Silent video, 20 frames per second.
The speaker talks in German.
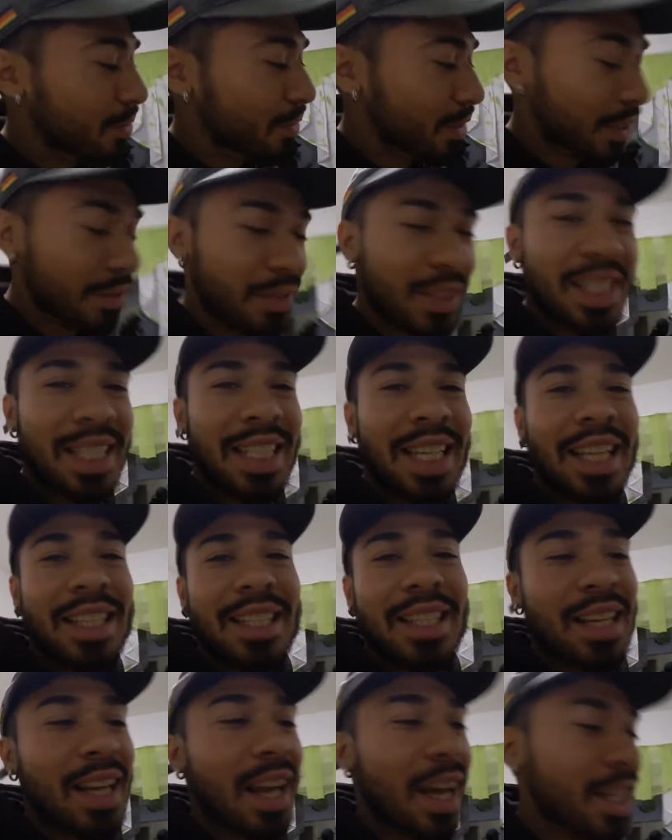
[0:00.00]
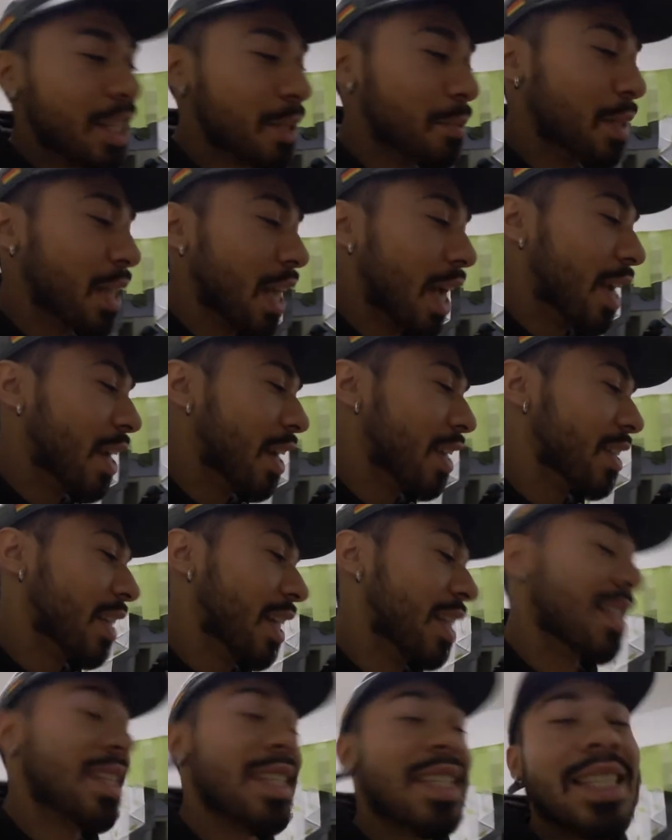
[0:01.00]
Ihr wisst ganz klar, ich bin einer, ich
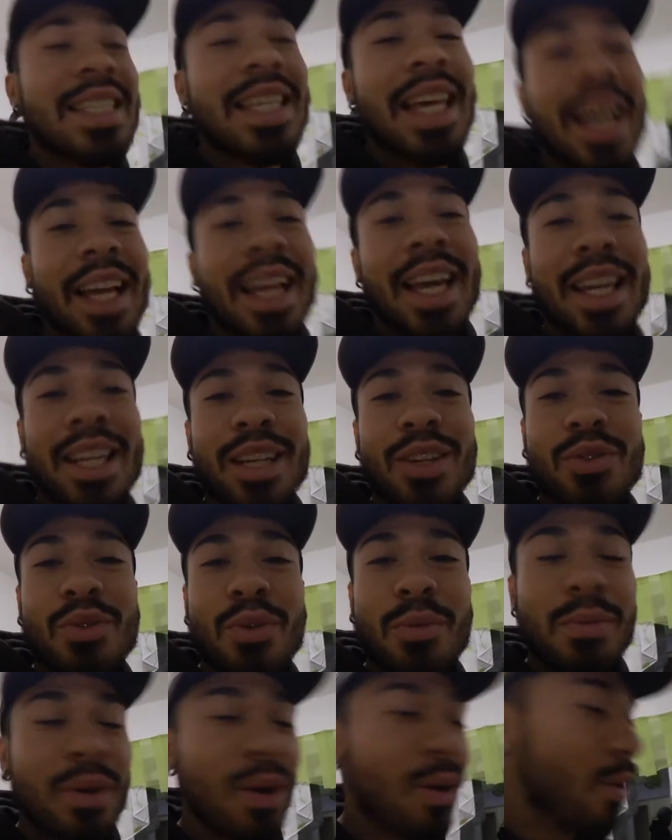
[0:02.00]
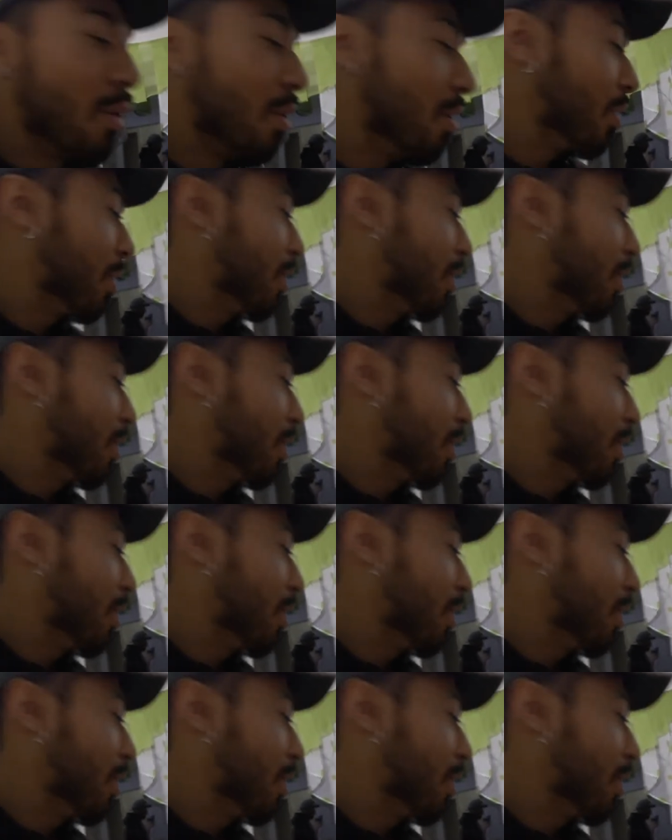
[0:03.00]
esse sehr gerne Knoblauch.